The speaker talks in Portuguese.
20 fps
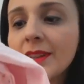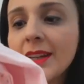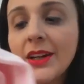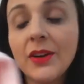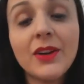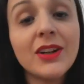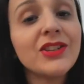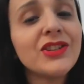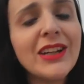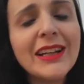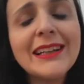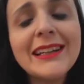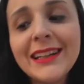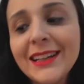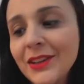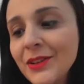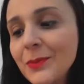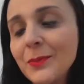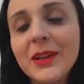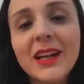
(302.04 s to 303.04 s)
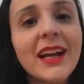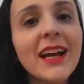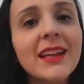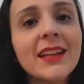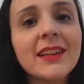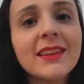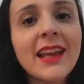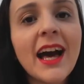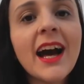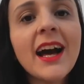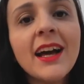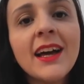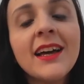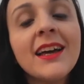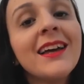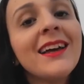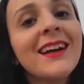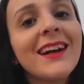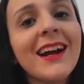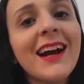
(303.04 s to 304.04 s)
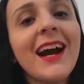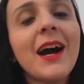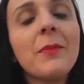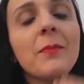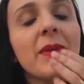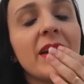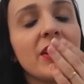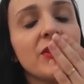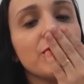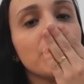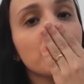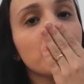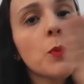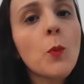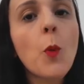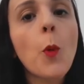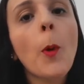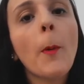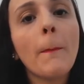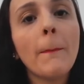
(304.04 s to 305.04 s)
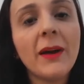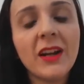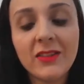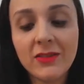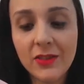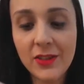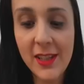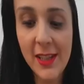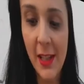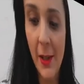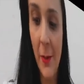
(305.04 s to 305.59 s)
Eu achei lindo. Obrigada, tá? Cá, beijo pra você.